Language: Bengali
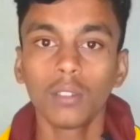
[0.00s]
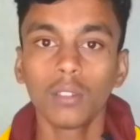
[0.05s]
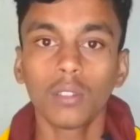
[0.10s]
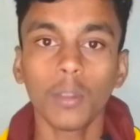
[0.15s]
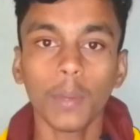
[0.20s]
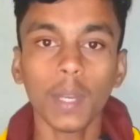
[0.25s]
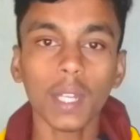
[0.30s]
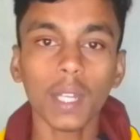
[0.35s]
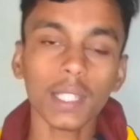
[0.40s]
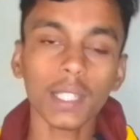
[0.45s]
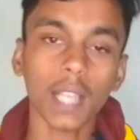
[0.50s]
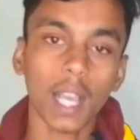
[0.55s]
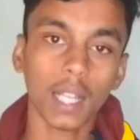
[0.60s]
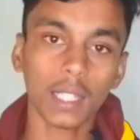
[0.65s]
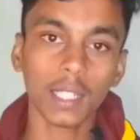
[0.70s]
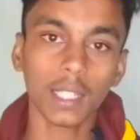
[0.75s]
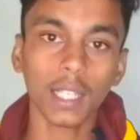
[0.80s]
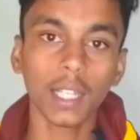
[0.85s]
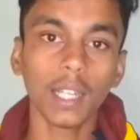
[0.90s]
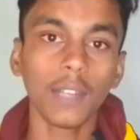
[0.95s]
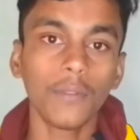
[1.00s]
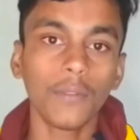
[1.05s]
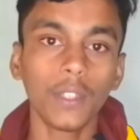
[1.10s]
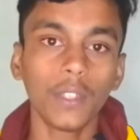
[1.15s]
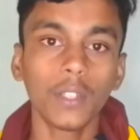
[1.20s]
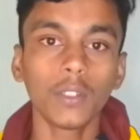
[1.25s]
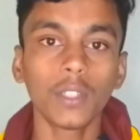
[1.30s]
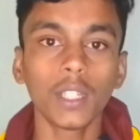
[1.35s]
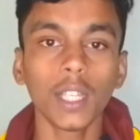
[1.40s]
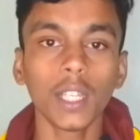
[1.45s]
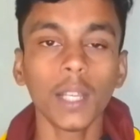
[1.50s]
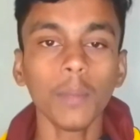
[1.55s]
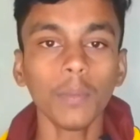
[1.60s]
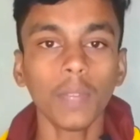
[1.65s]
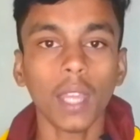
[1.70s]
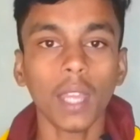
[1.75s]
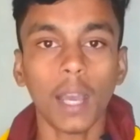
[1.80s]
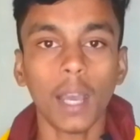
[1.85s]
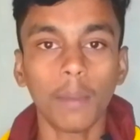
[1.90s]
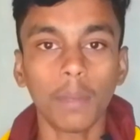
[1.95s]
তো ভিউয়ার্স আজকের এই ভিডিওতে
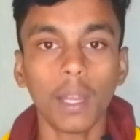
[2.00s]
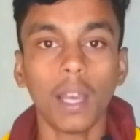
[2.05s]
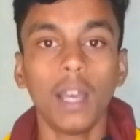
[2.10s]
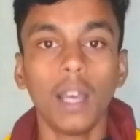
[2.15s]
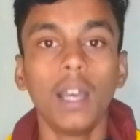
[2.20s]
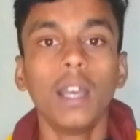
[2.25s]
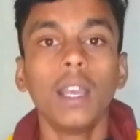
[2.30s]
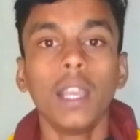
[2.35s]
আমরা